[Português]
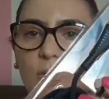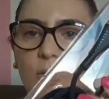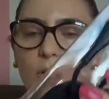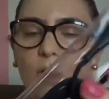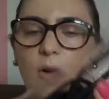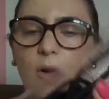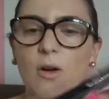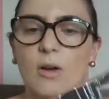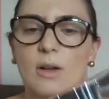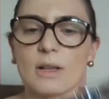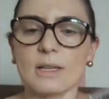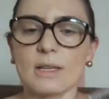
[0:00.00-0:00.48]
cor
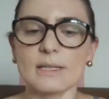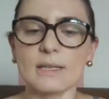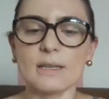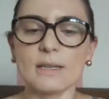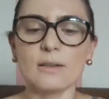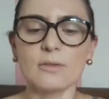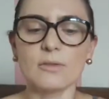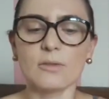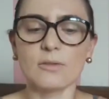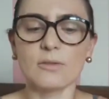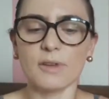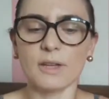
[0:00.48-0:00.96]
rosa,
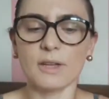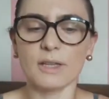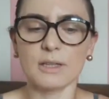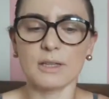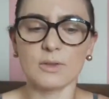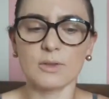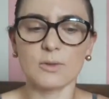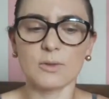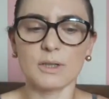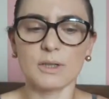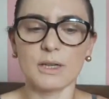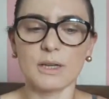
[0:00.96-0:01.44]
o
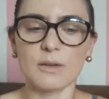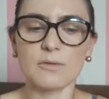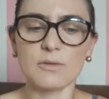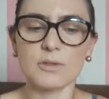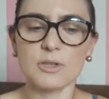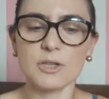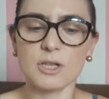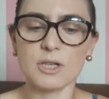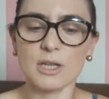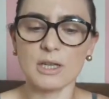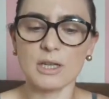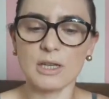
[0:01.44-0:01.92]
vendedor
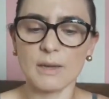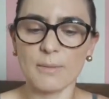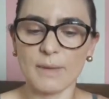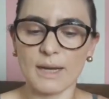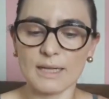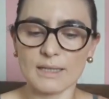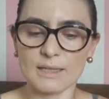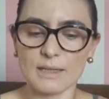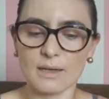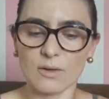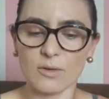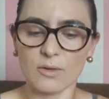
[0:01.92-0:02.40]
não tinha
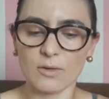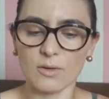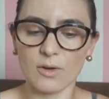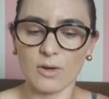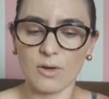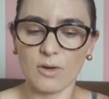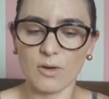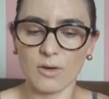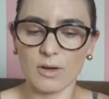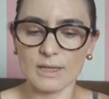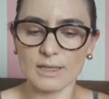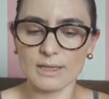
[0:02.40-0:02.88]
mais na cor
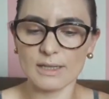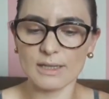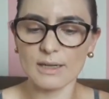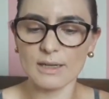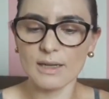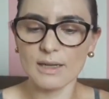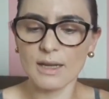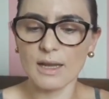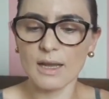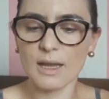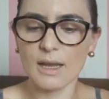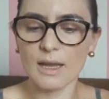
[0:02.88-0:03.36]
rosa.
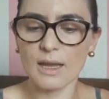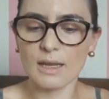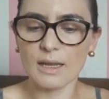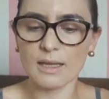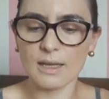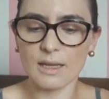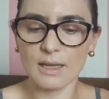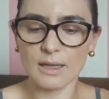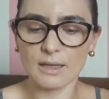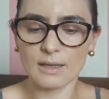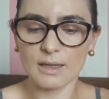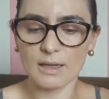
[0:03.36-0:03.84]

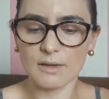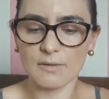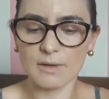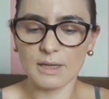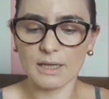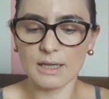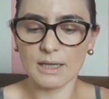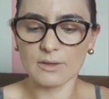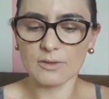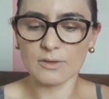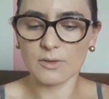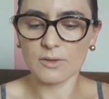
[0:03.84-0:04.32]
E então
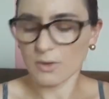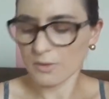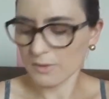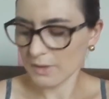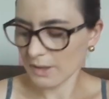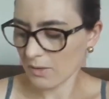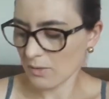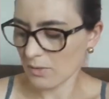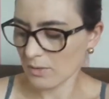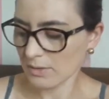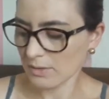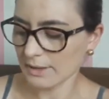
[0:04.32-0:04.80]
ele entrou
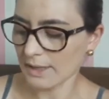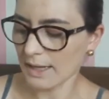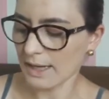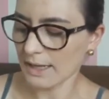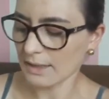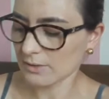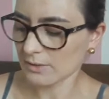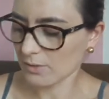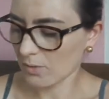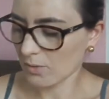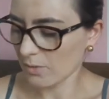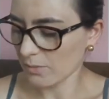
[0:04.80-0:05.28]
em
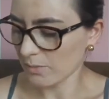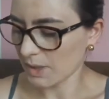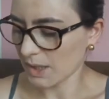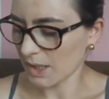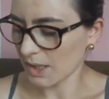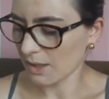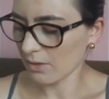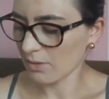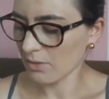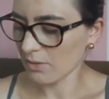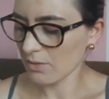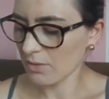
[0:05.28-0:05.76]
contato
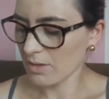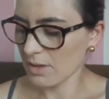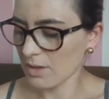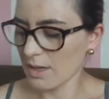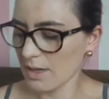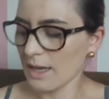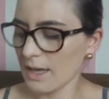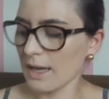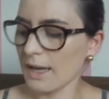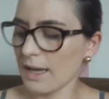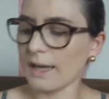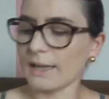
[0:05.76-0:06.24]
comigo,
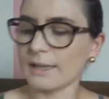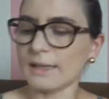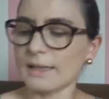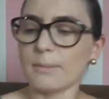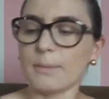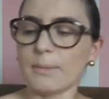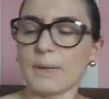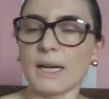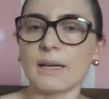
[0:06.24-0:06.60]
é da